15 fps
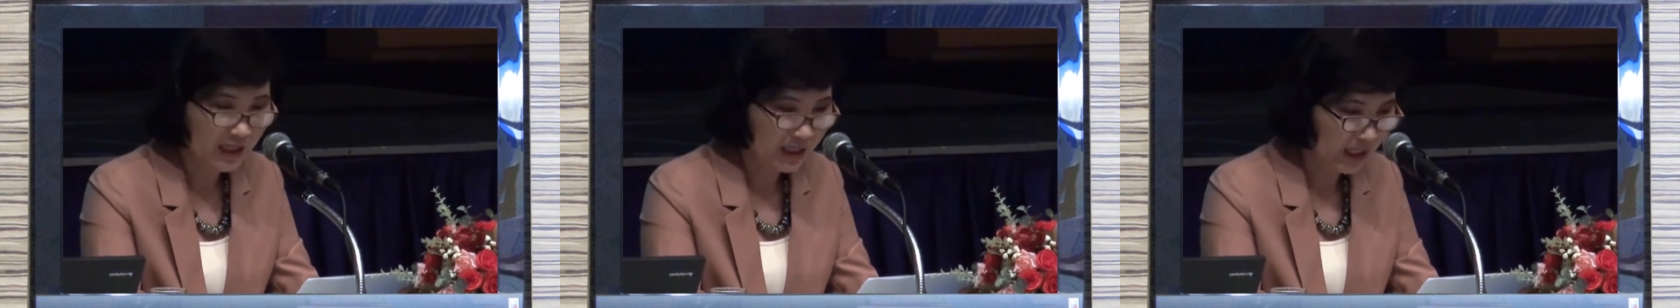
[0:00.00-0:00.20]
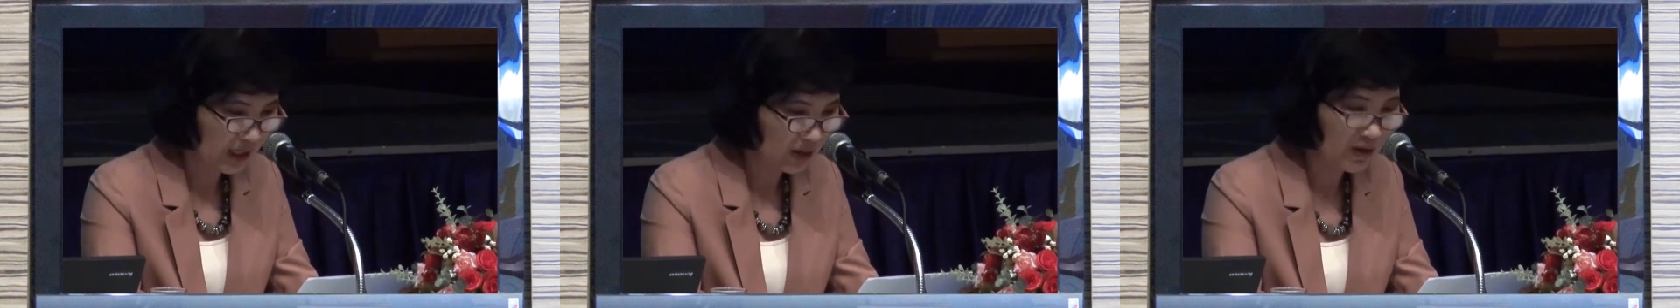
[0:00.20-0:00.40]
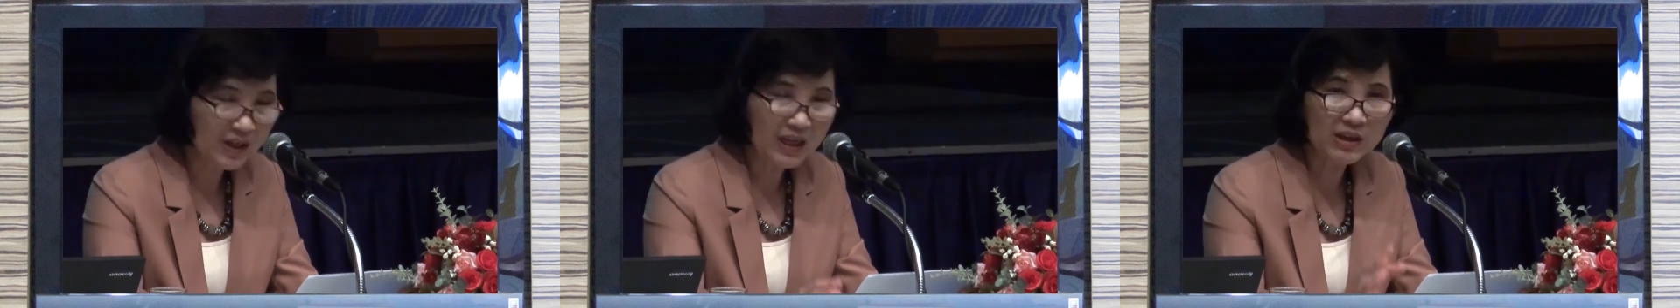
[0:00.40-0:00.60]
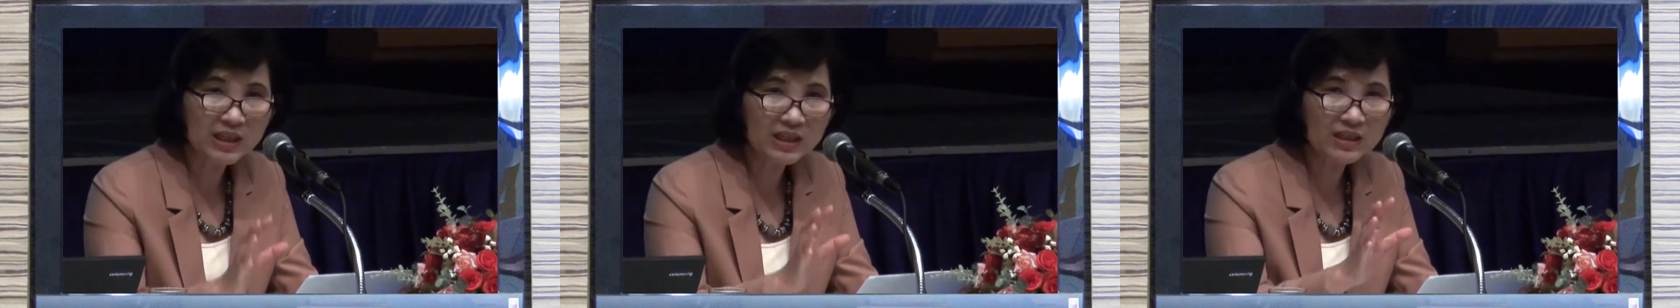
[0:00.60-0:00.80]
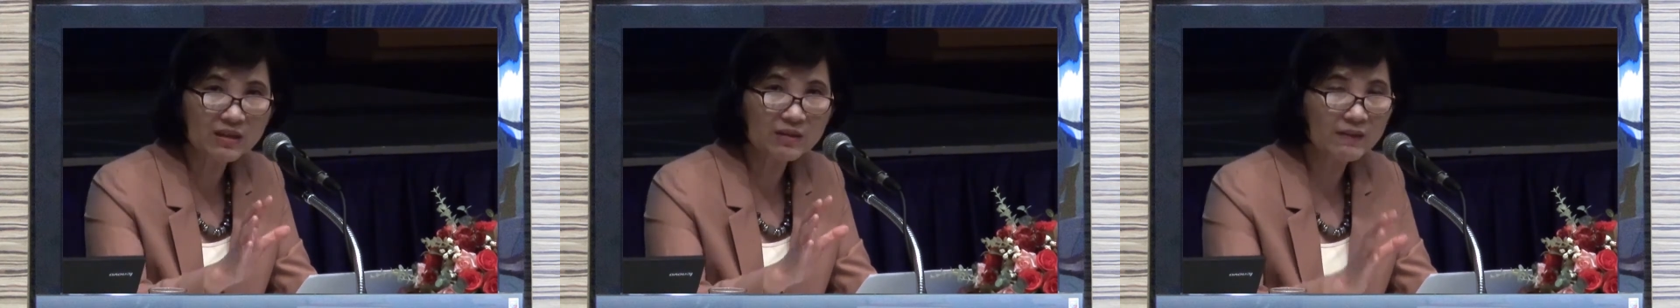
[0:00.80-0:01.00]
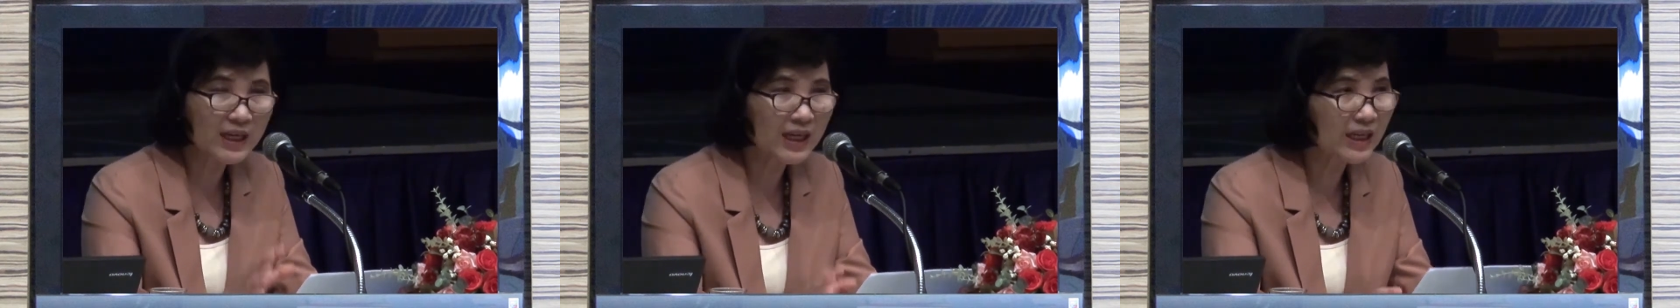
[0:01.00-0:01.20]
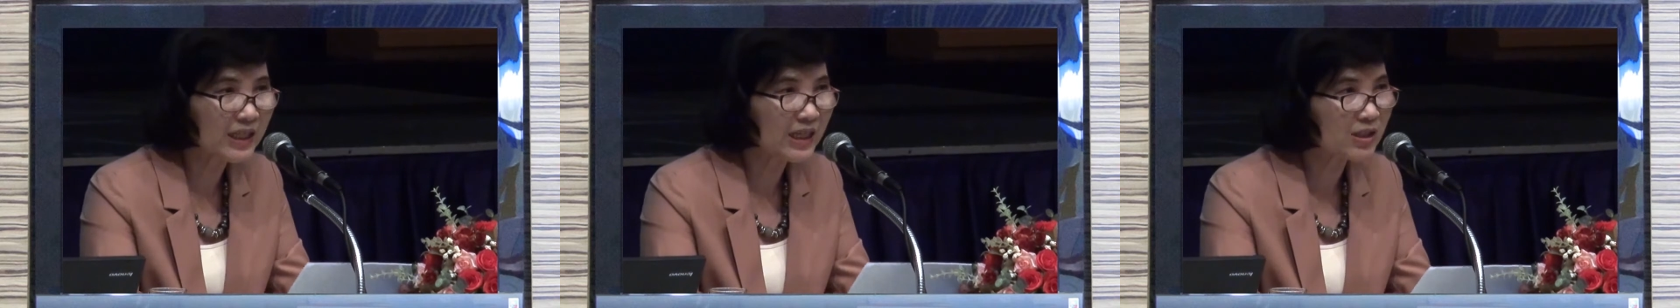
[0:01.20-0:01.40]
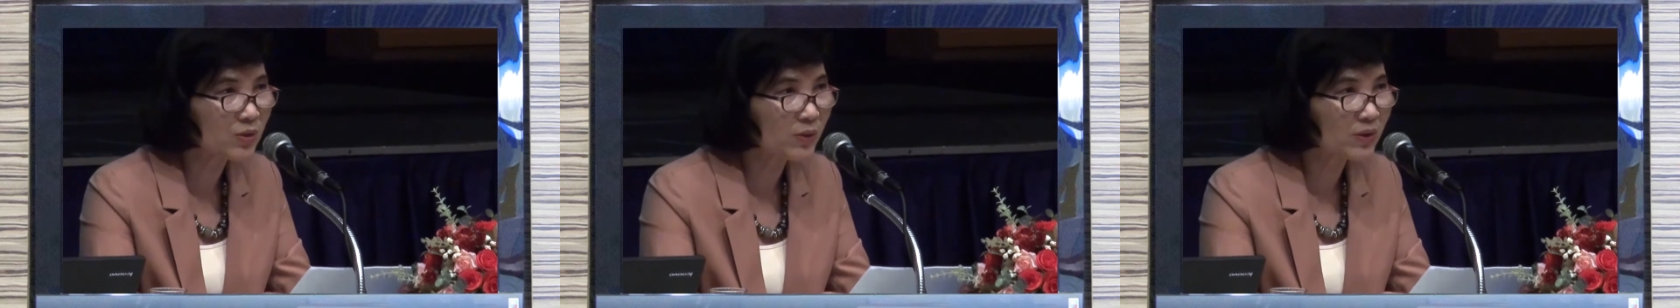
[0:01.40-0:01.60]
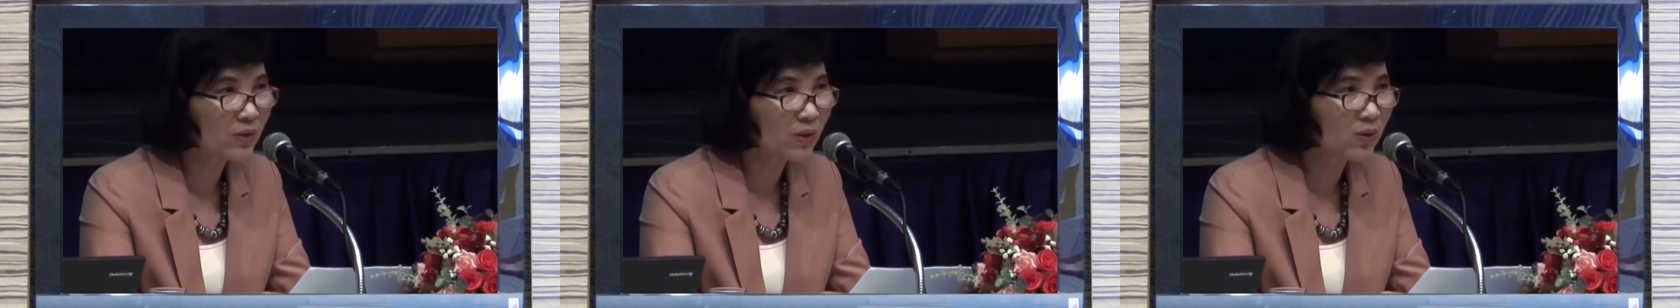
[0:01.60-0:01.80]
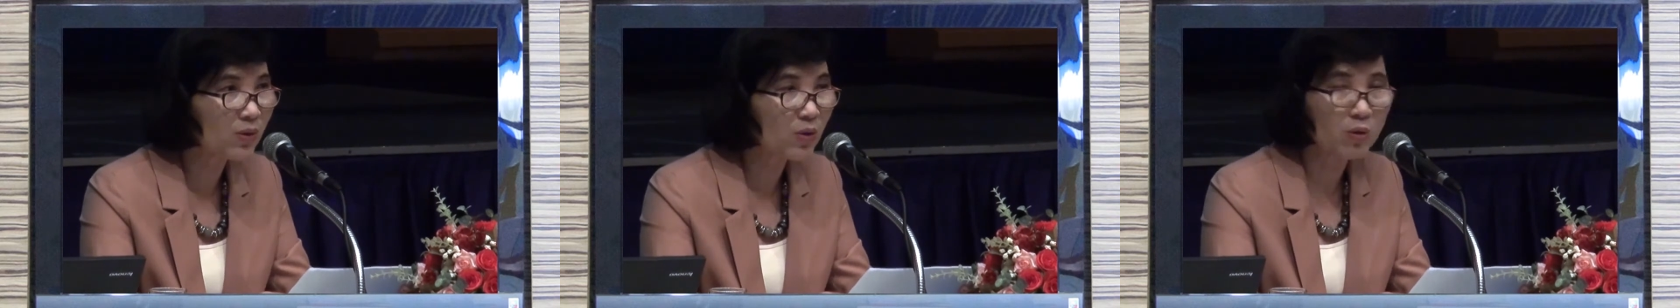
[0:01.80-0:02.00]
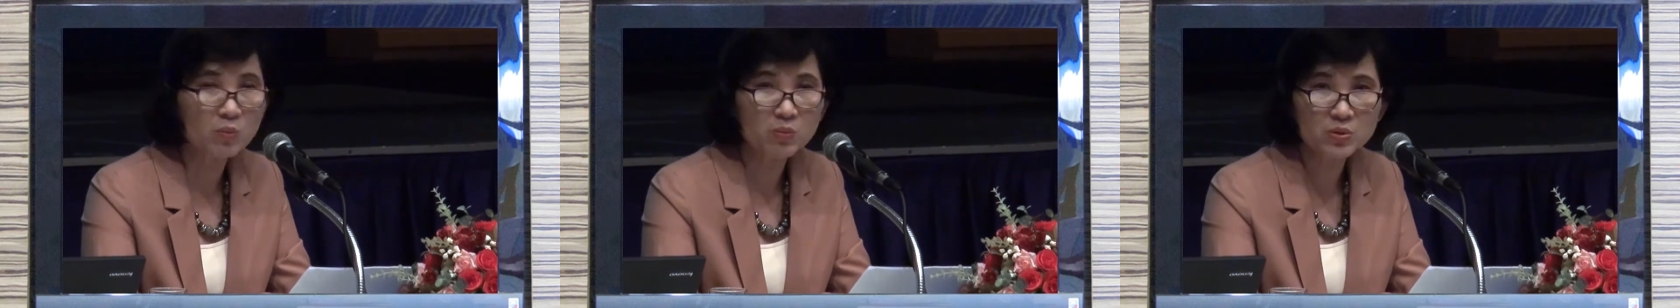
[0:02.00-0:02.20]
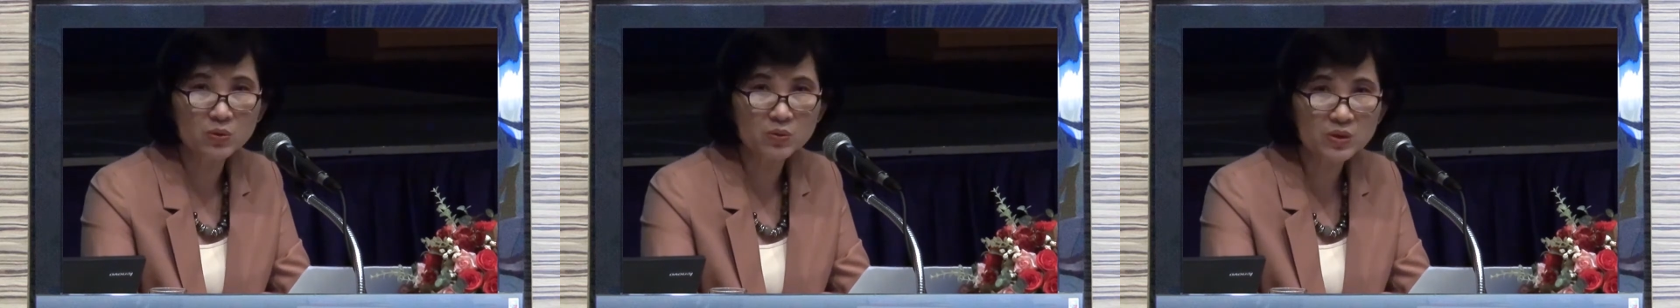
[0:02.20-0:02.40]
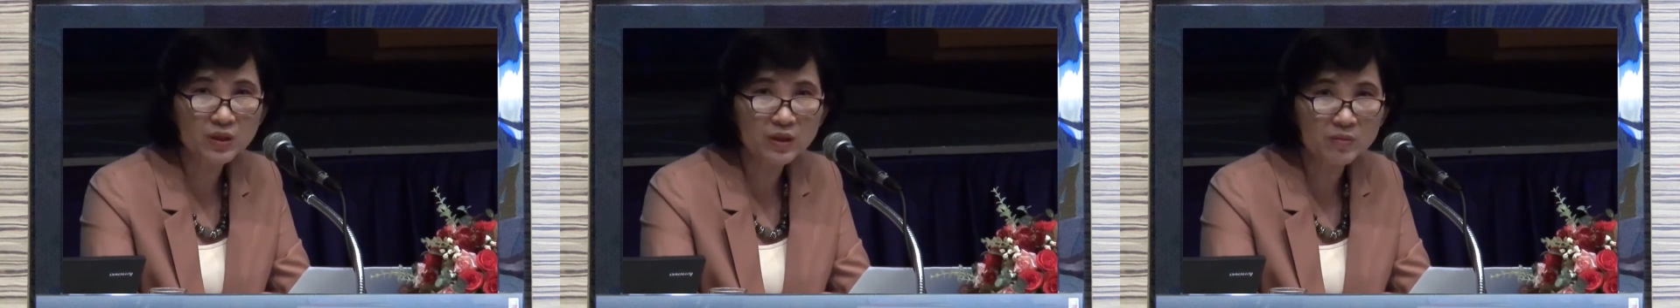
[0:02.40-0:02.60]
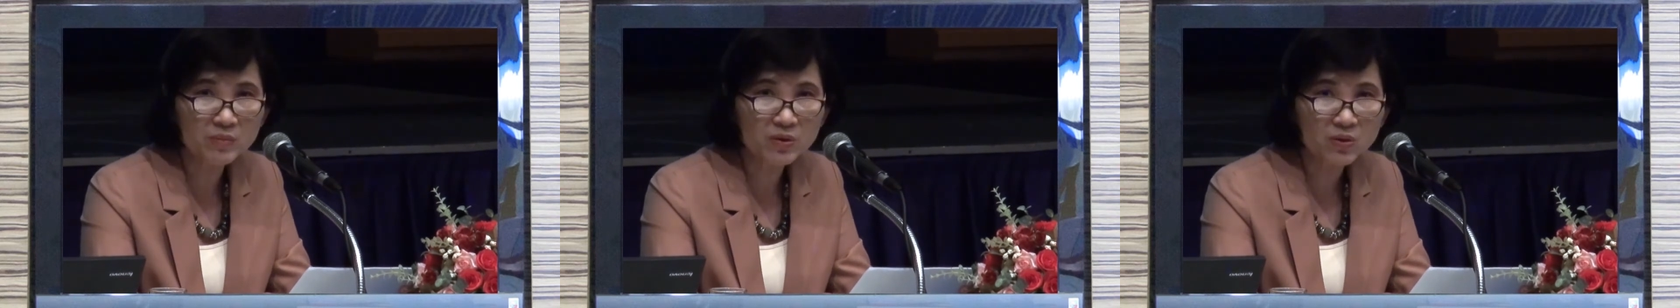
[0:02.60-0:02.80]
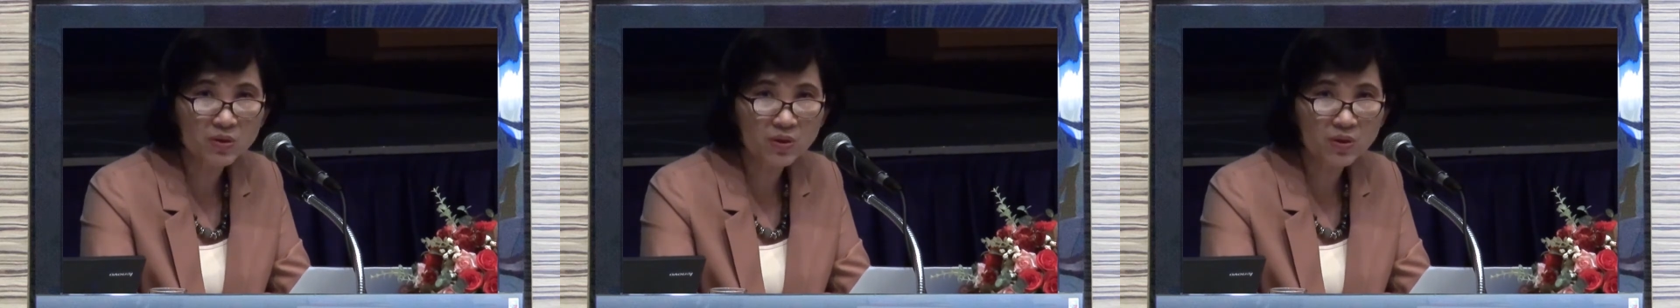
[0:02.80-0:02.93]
แต่ขอเรียนนิดนึงว่าในส่วนของกรมส่งเสริม